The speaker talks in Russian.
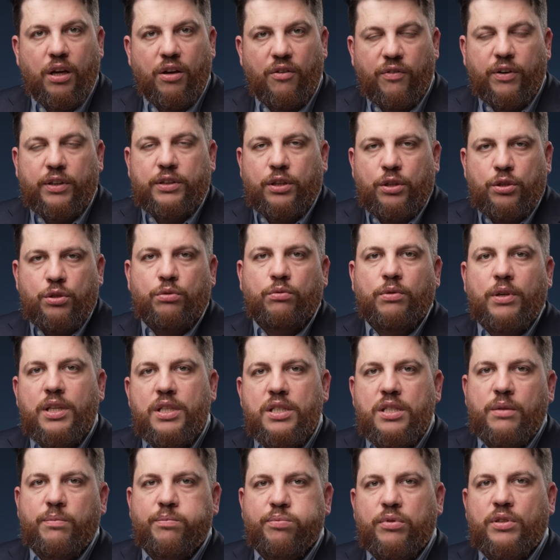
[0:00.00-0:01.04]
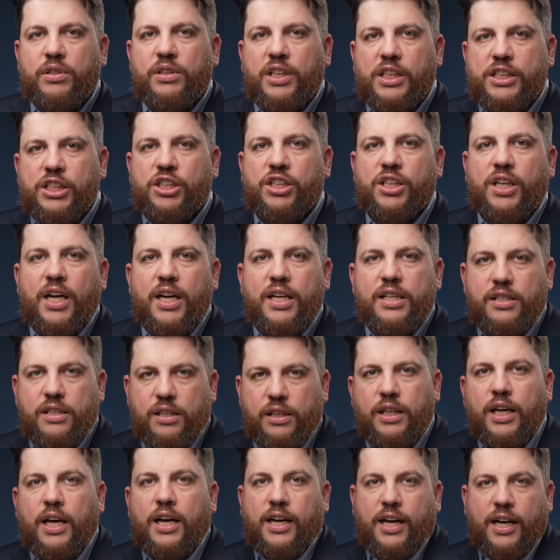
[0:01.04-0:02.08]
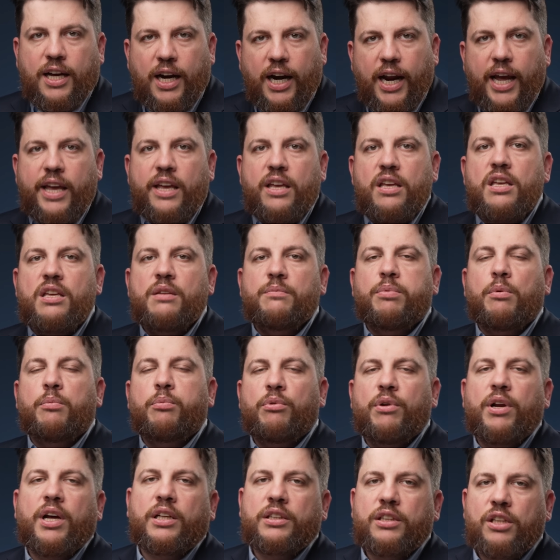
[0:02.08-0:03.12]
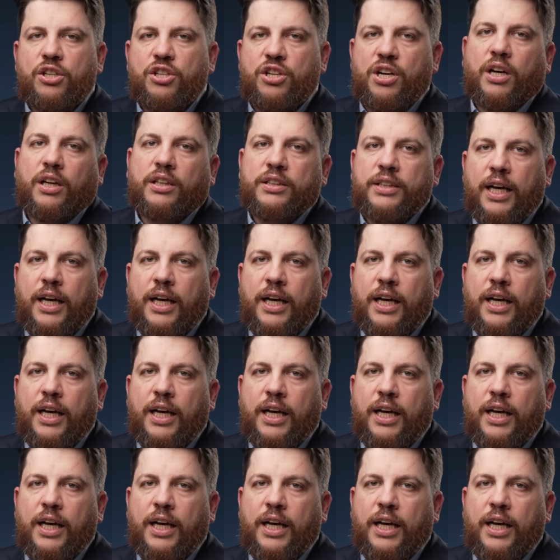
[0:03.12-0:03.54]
В этой ситуации Путин решается на крайне непопулярный шаг,